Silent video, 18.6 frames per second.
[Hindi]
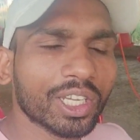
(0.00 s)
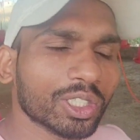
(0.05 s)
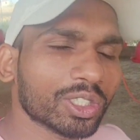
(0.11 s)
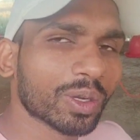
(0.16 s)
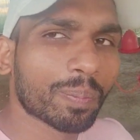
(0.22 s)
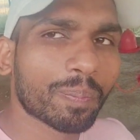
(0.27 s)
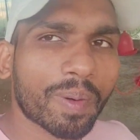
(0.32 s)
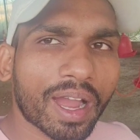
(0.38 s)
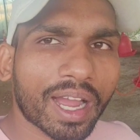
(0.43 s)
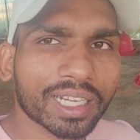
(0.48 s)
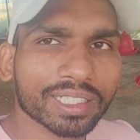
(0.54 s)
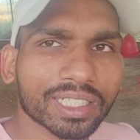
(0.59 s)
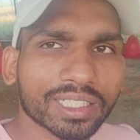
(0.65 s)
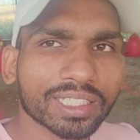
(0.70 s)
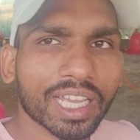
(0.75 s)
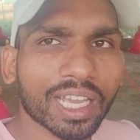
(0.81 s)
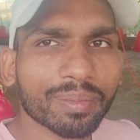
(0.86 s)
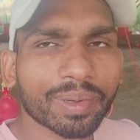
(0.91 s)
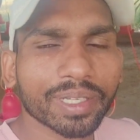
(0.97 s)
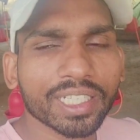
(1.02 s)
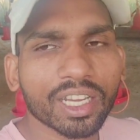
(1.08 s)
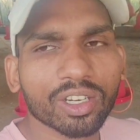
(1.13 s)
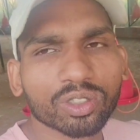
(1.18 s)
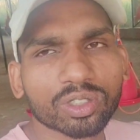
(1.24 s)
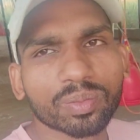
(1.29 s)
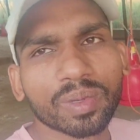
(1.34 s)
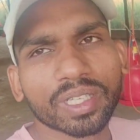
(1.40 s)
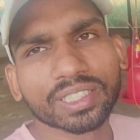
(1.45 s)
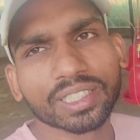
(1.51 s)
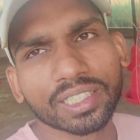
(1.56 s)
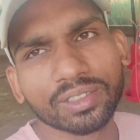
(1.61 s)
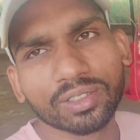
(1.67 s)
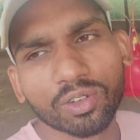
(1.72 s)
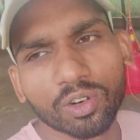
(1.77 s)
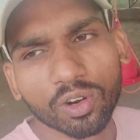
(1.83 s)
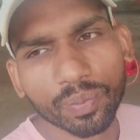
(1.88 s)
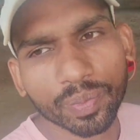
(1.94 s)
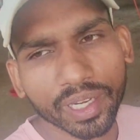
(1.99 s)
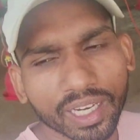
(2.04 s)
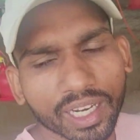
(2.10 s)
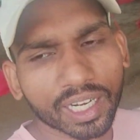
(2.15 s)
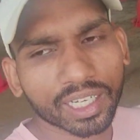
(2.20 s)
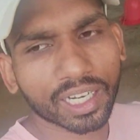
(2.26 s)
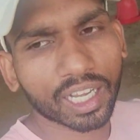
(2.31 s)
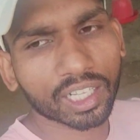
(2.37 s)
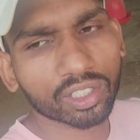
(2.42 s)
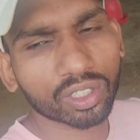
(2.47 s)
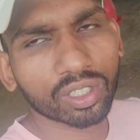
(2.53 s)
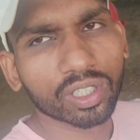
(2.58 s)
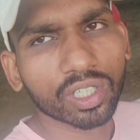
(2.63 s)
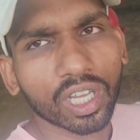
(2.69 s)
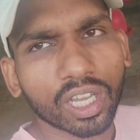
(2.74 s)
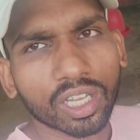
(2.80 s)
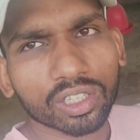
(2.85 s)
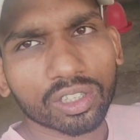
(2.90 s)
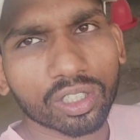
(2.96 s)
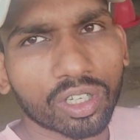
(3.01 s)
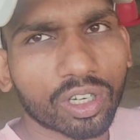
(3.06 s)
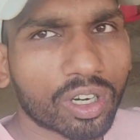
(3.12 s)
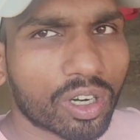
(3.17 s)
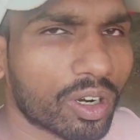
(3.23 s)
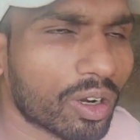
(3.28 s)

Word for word: तो पांच हजार भैया उसमें से वो भी घटा दो तो